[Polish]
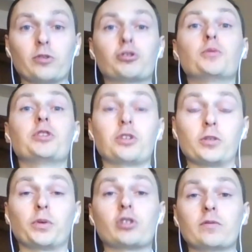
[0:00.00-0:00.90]
Czy będziecie to
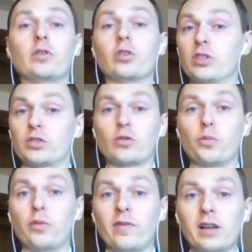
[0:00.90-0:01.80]
pieczywo od nas
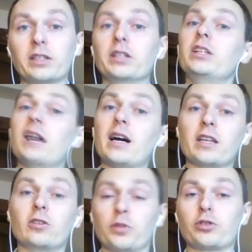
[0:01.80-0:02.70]
kupowali i
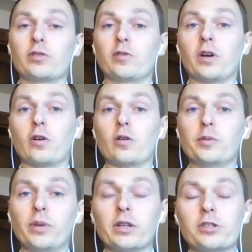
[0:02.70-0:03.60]
jakie to pieczywo miałoby
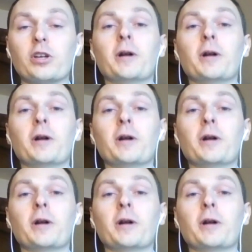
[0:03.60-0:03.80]
być?